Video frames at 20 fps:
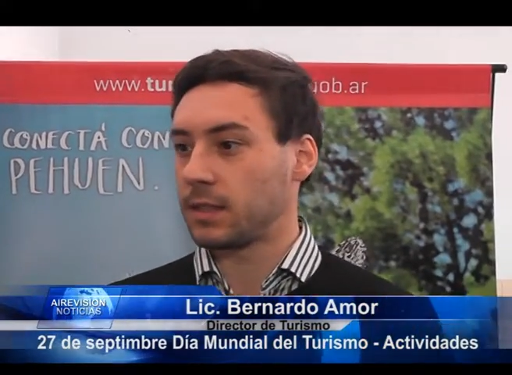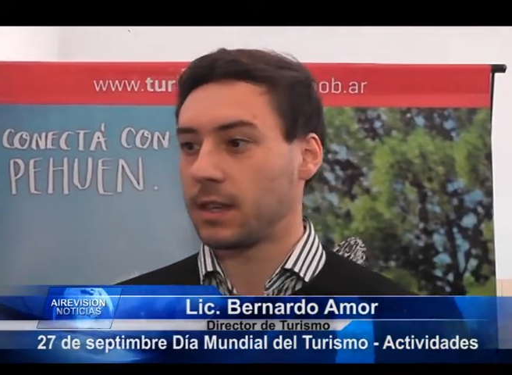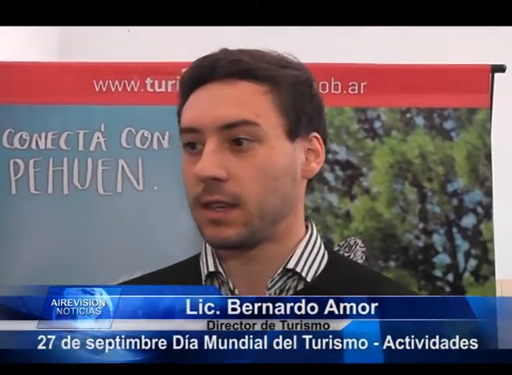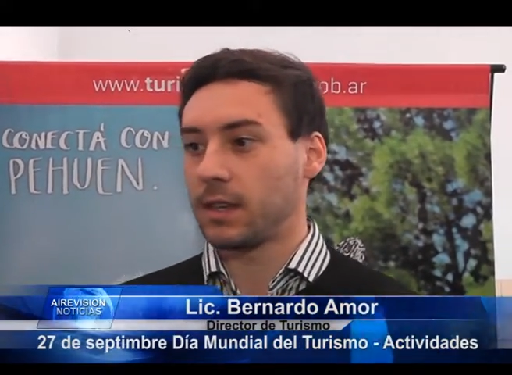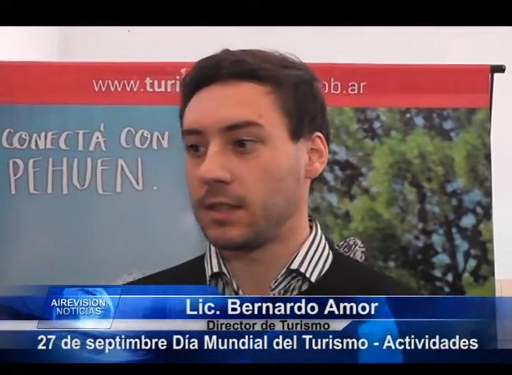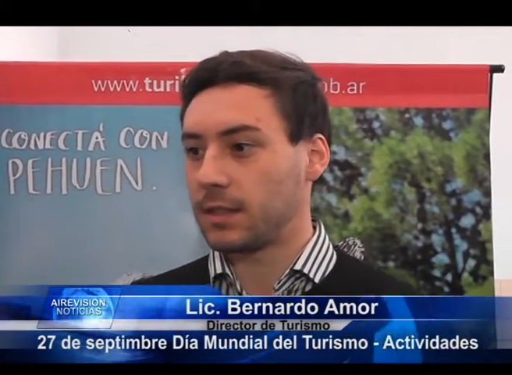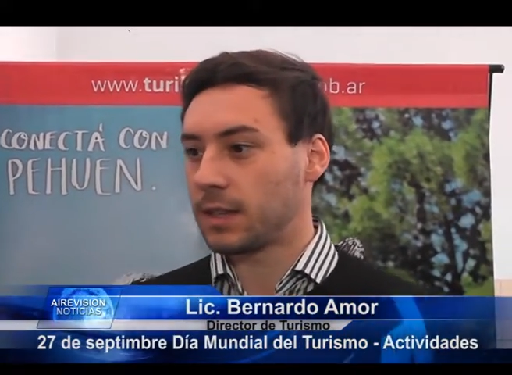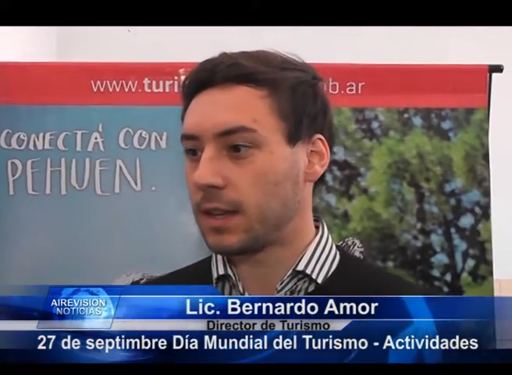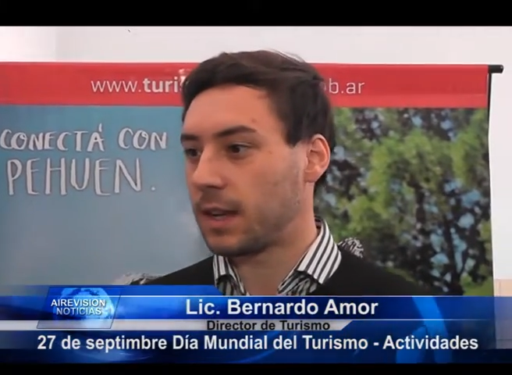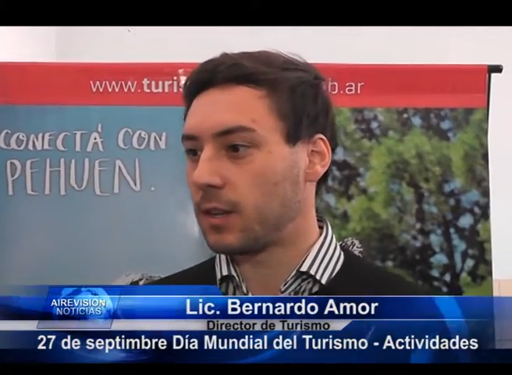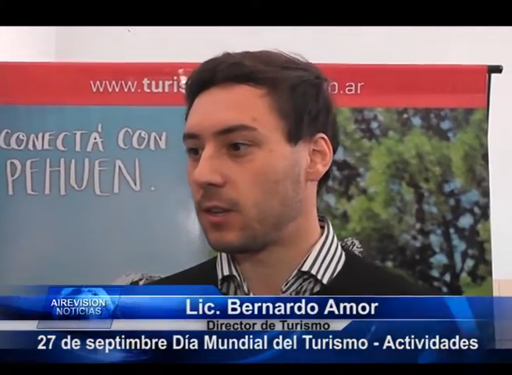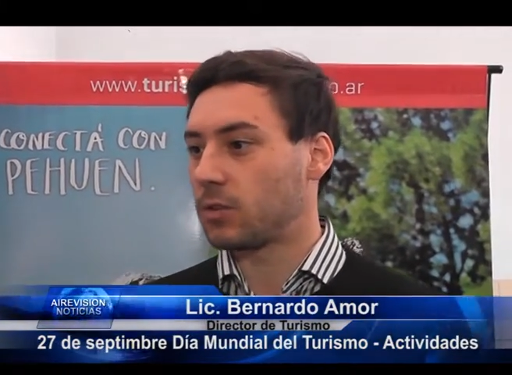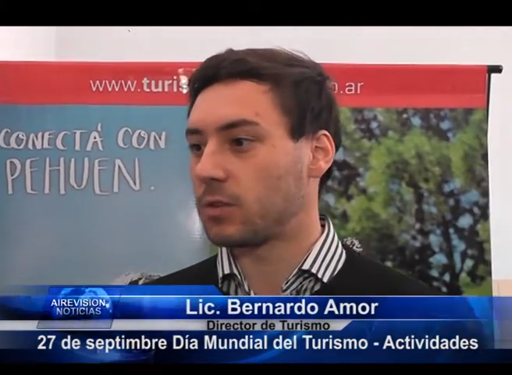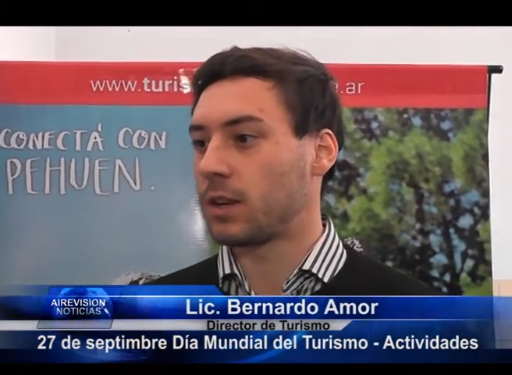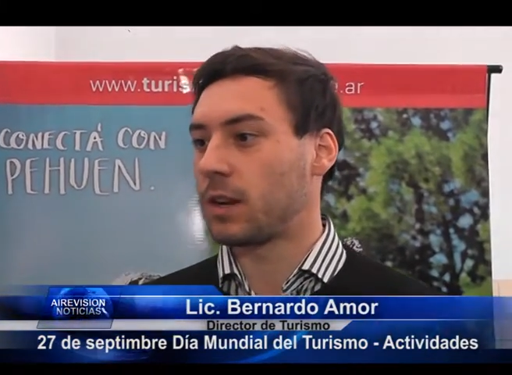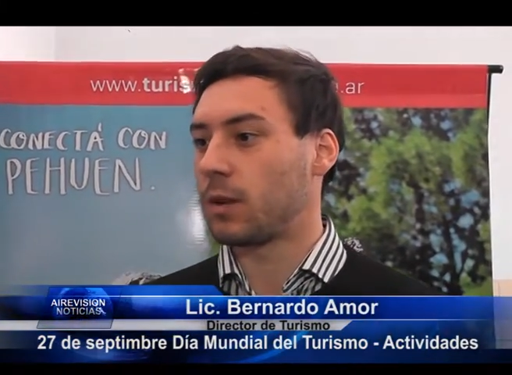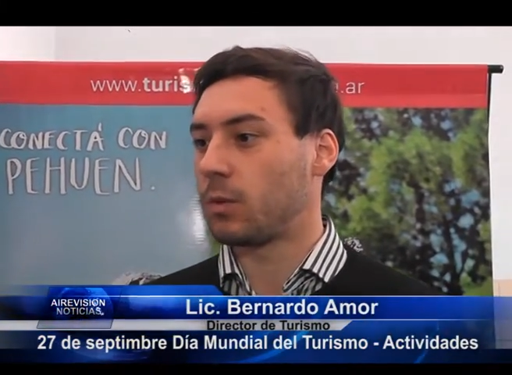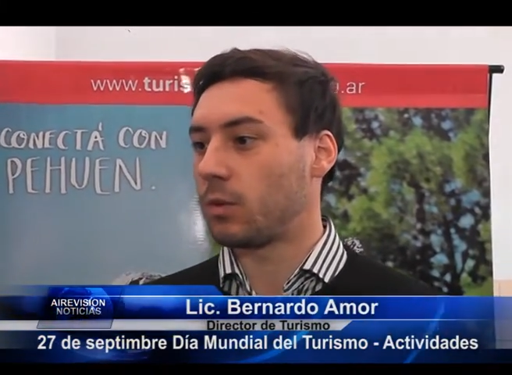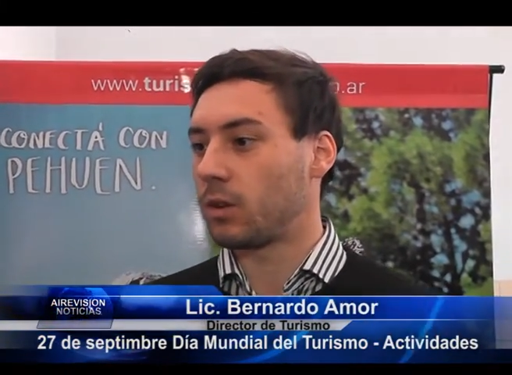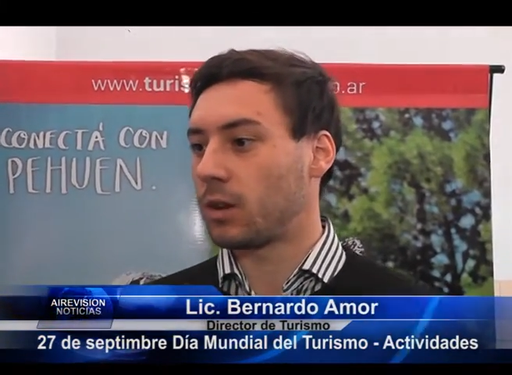15 años
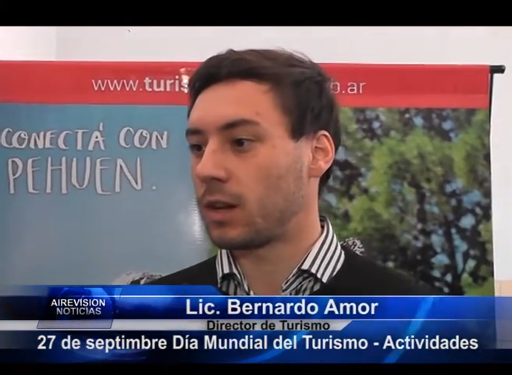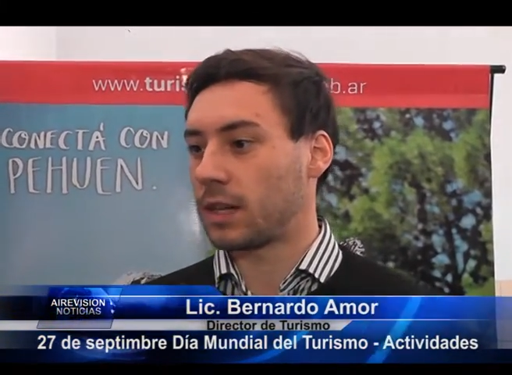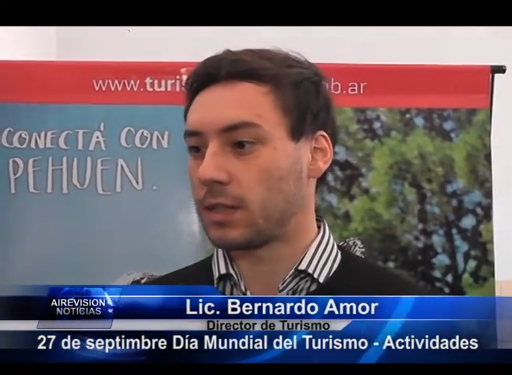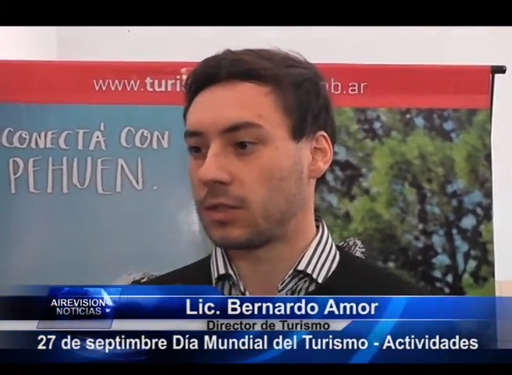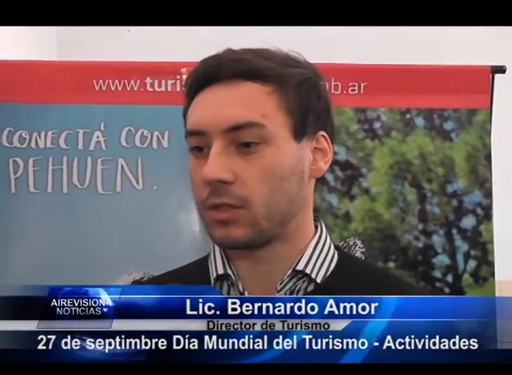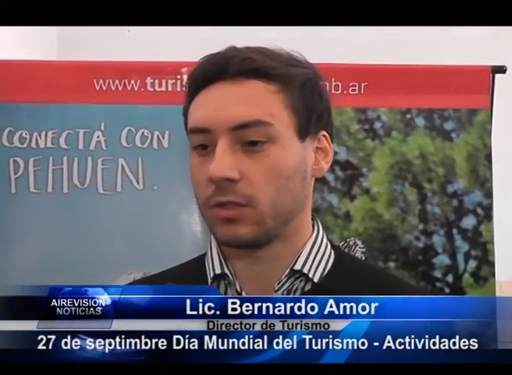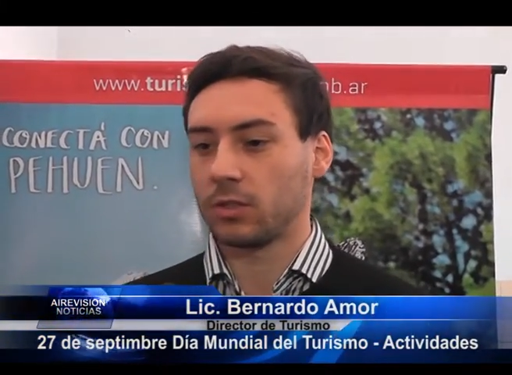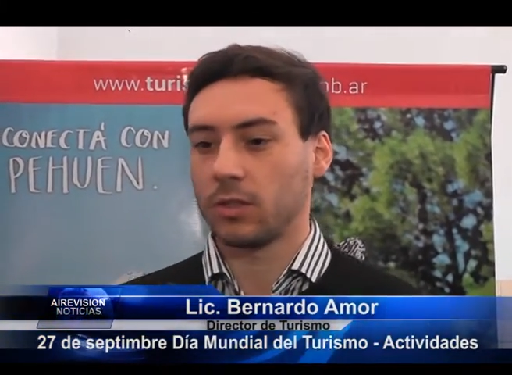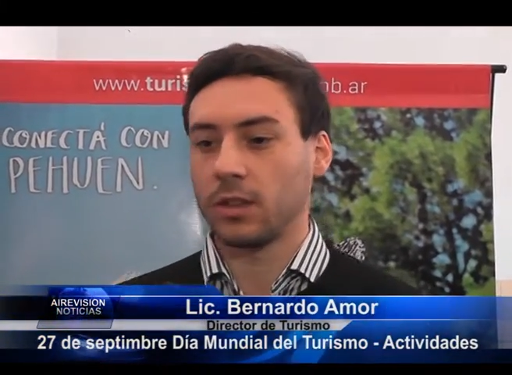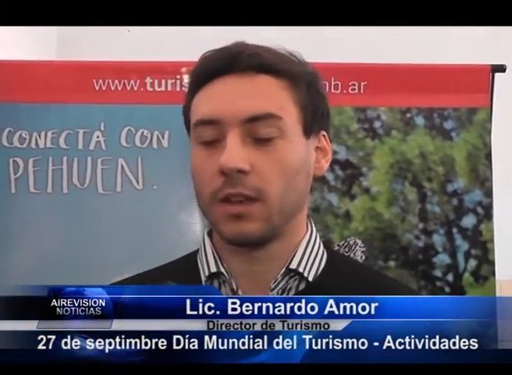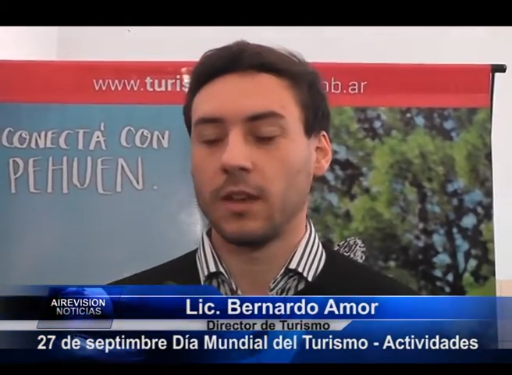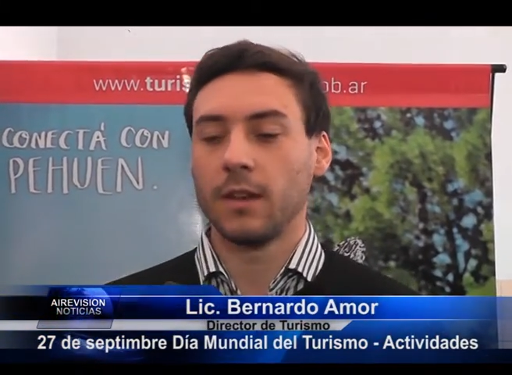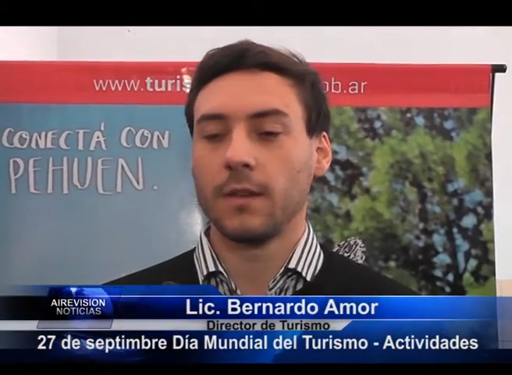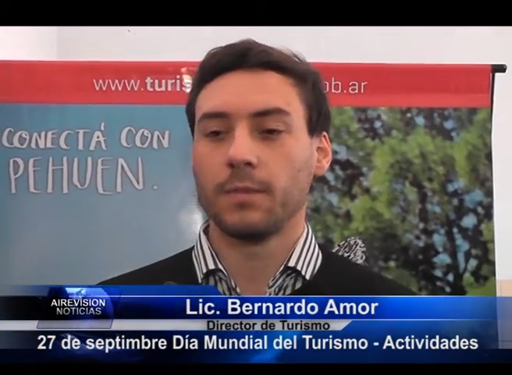en algunos casos